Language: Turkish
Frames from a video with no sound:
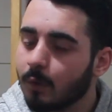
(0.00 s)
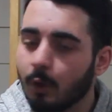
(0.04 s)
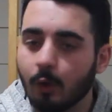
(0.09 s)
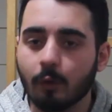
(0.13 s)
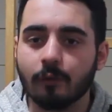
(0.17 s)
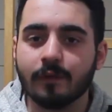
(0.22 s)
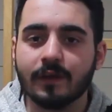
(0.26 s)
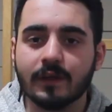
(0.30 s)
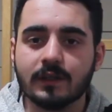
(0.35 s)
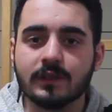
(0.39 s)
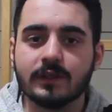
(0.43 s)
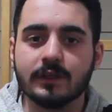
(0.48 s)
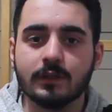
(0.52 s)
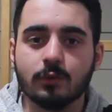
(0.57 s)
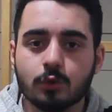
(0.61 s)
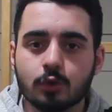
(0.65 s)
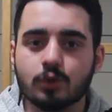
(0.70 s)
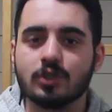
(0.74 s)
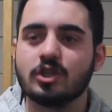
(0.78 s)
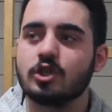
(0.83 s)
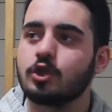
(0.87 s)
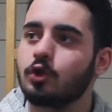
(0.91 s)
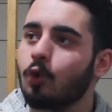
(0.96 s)
Öndeki
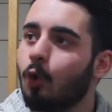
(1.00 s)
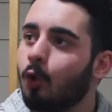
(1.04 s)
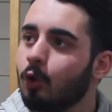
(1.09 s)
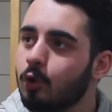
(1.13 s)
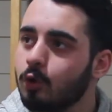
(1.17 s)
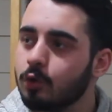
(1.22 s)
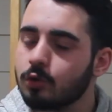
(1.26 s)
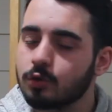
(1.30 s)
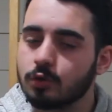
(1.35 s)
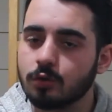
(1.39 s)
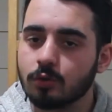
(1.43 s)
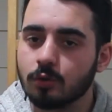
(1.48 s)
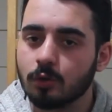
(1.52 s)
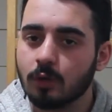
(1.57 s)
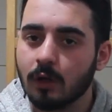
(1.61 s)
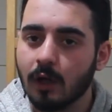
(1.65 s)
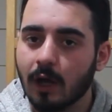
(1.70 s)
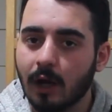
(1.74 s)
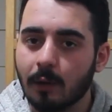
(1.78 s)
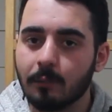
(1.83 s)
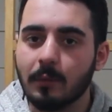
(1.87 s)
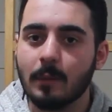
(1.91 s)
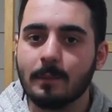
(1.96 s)
100 kişi ölür
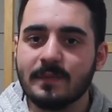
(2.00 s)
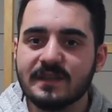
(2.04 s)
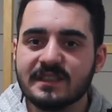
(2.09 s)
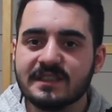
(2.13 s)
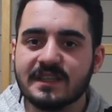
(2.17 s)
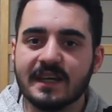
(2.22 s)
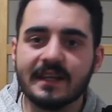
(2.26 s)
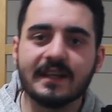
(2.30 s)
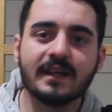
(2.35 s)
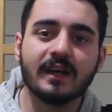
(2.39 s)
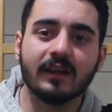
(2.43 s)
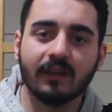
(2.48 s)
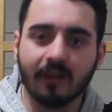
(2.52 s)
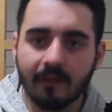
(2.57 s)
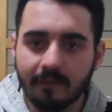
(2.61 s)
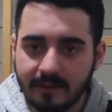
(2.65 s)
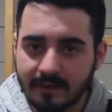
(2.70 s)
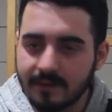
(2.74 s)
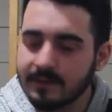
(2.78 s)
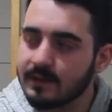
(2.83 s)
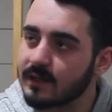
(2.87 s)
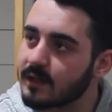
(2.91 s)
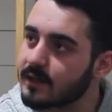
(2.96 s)
ama biz geri kalanını
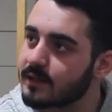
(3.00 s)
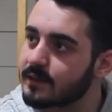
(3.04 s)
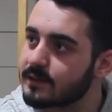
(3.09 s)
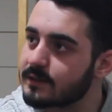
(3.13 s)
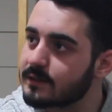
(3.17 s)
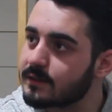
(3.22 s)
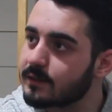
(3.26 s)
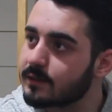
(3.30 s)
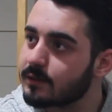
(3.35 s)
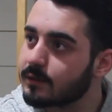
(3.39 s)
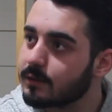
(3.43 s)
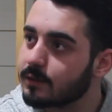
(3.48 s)
indiririz.